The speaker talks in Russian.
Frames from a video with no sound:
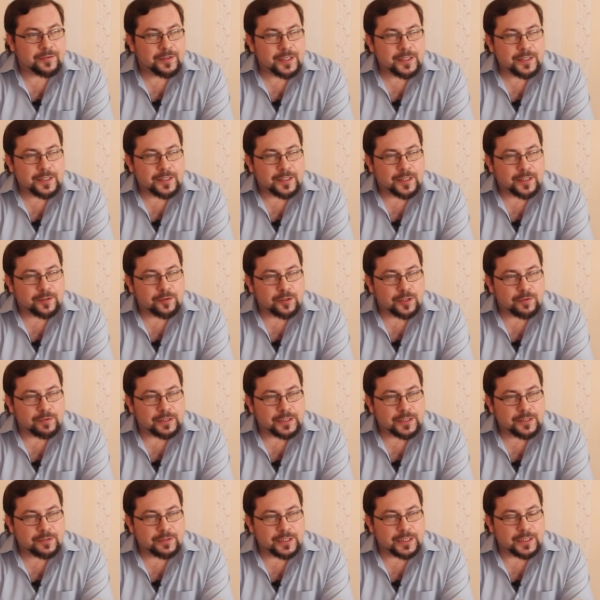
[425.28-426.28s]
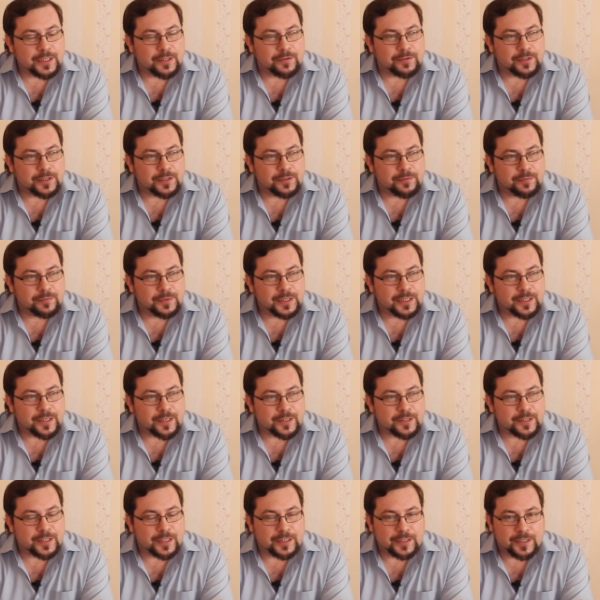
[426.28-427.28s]
версий, которые действительно, вот, и, мне
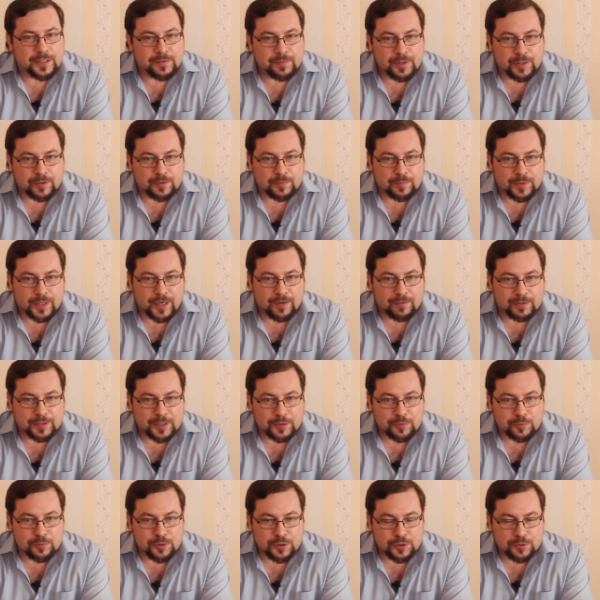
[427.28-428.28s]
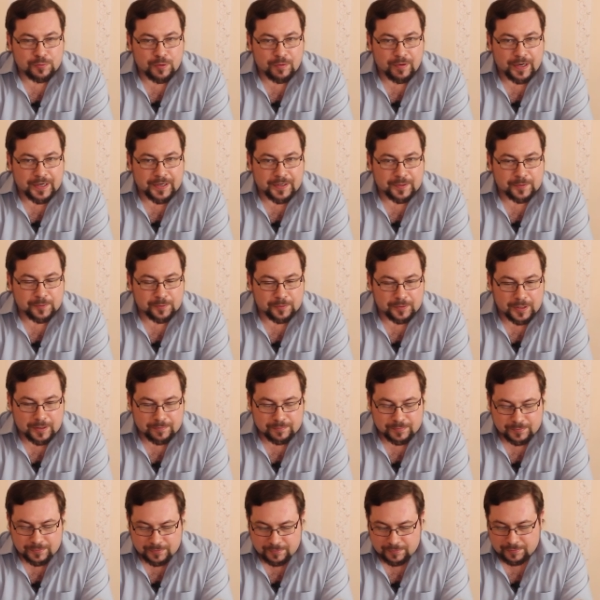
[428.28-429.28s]
кажется, они имеют право на существование, но
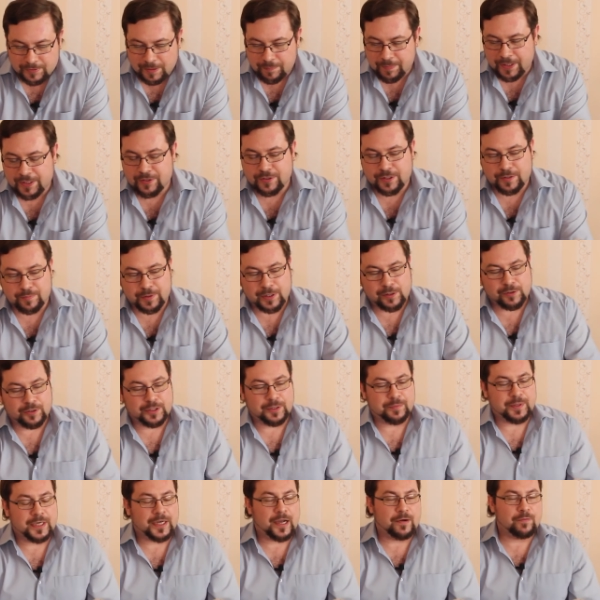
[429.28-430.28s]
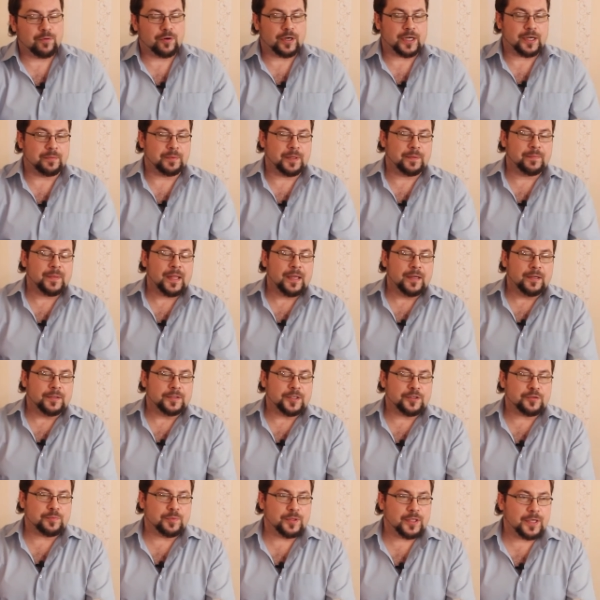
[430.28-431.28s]
а, опять же с определенными оговорками.
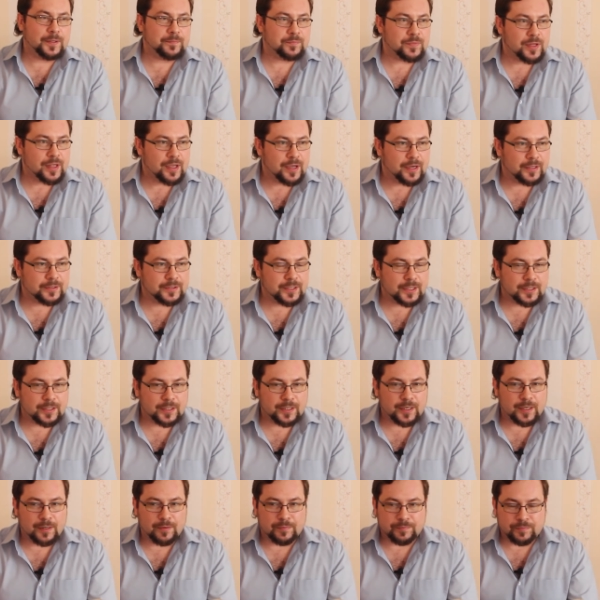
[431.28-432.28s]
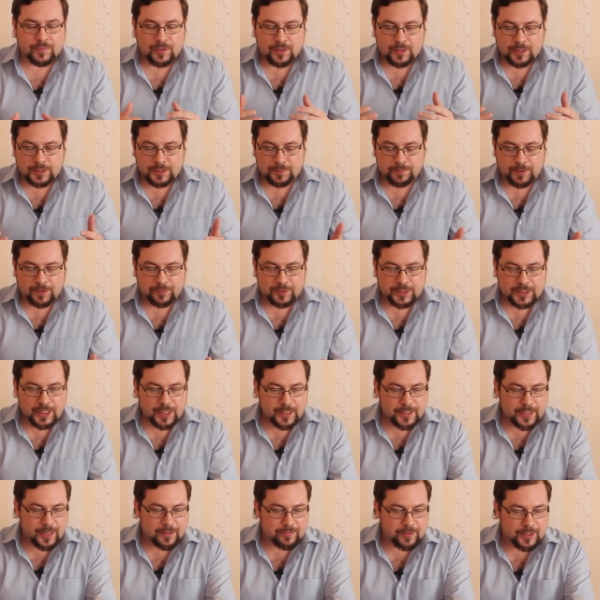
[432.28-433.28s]
Значит, была одна такая типа
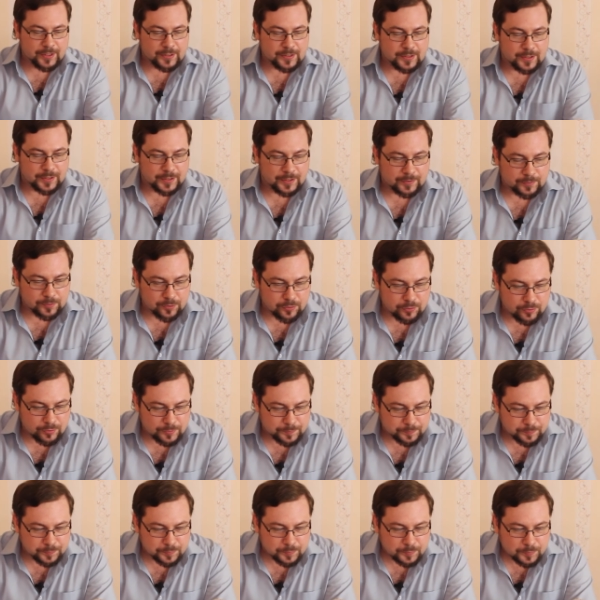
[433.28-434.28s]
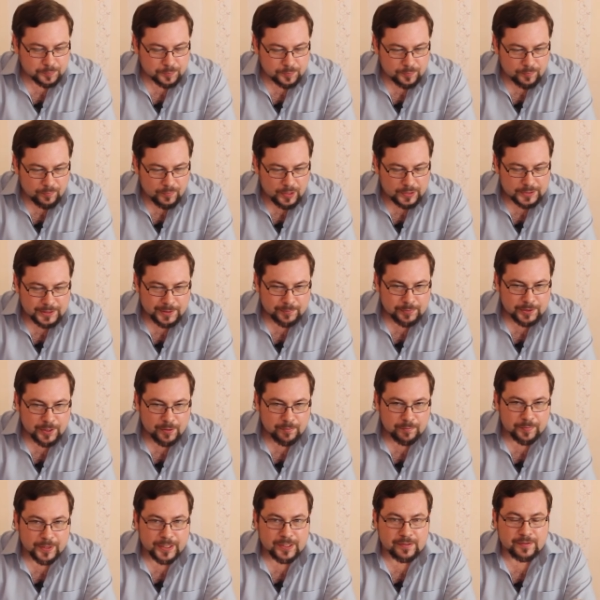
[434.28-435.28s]
официальная версия, то что тем
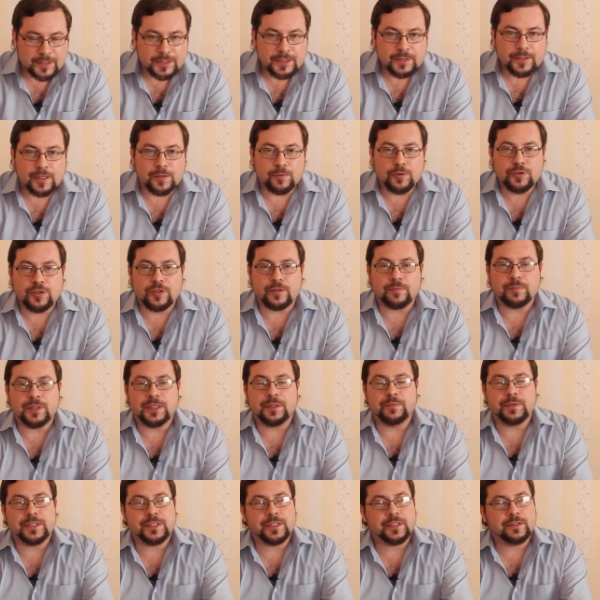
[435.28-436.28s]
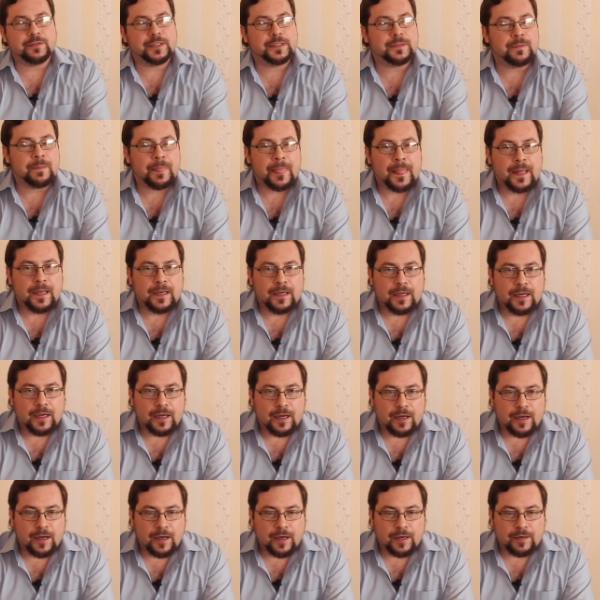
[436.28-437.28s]
самым производитель хочет минимизировать
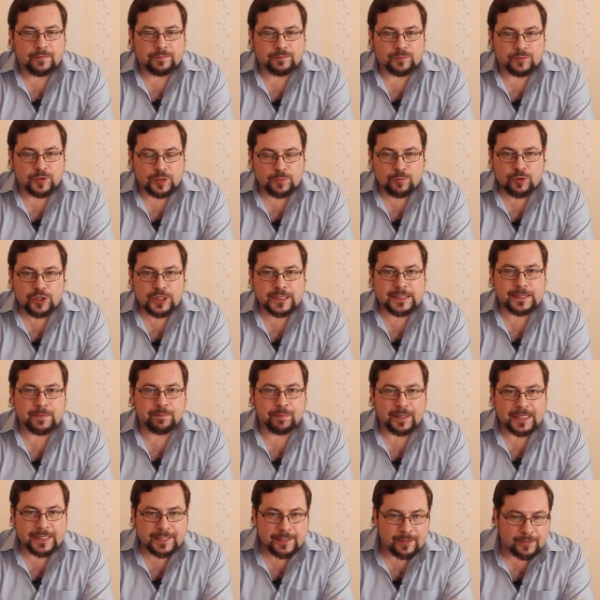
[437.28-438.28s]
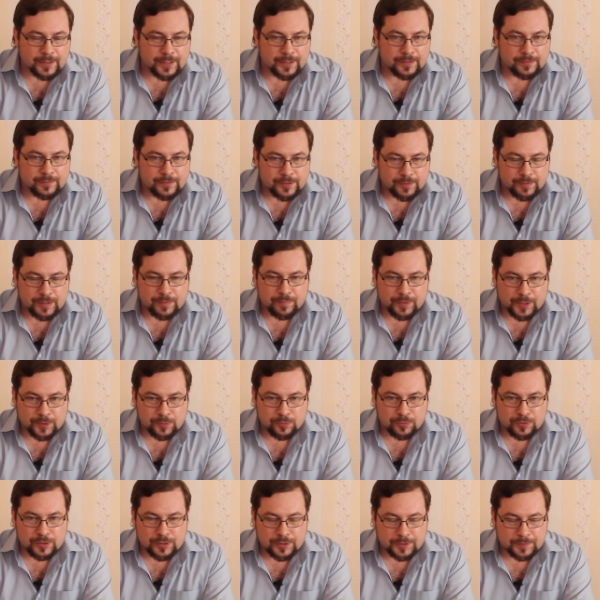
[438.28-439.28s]
а, возможности подделки своей
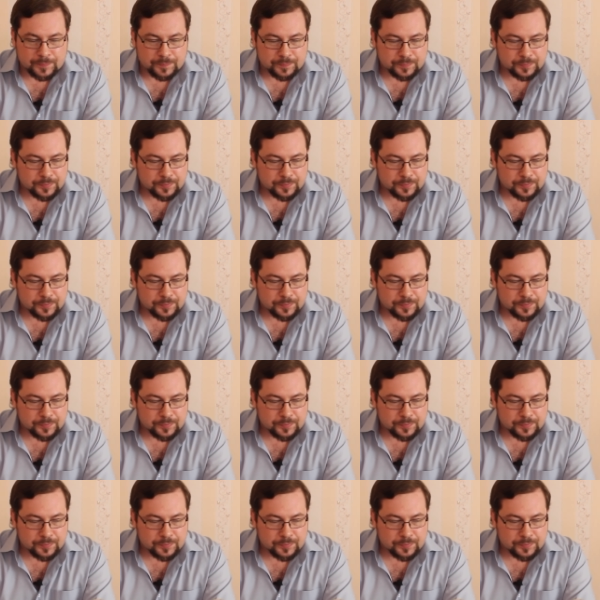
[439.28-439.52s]
продукции.